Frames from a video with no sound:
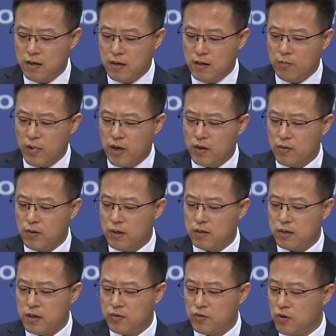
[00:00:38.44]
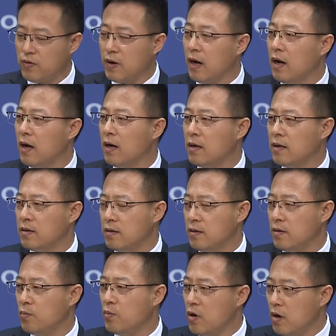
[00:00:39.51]
美国的这一做法
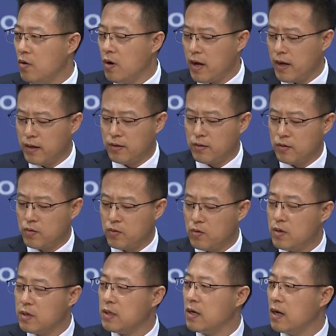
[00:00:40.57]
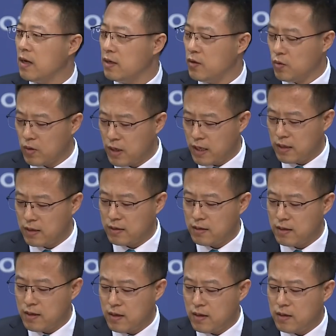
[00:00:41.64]
破坏国际抗疫努力，
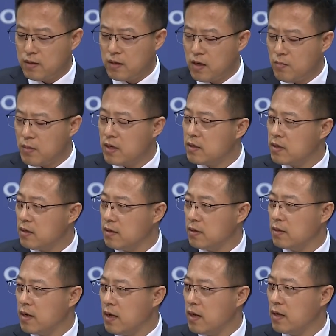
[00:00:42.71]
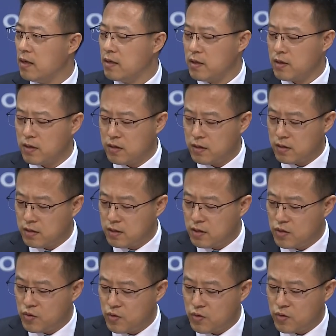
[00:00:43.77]
特别是给
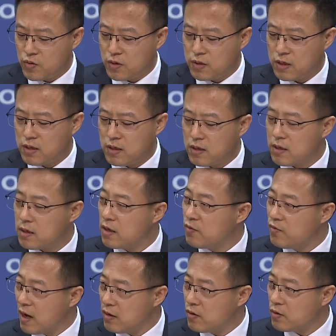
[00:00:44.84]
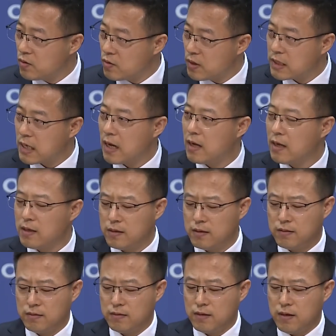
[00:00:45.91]
急需国际支持的发展中国家
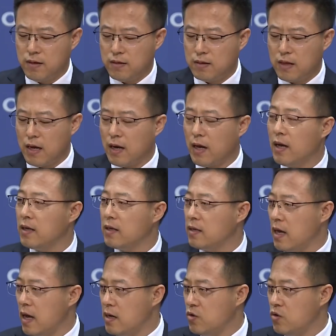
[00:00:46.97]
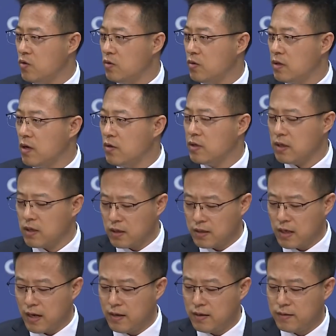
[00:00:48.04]
带来严重消极影响。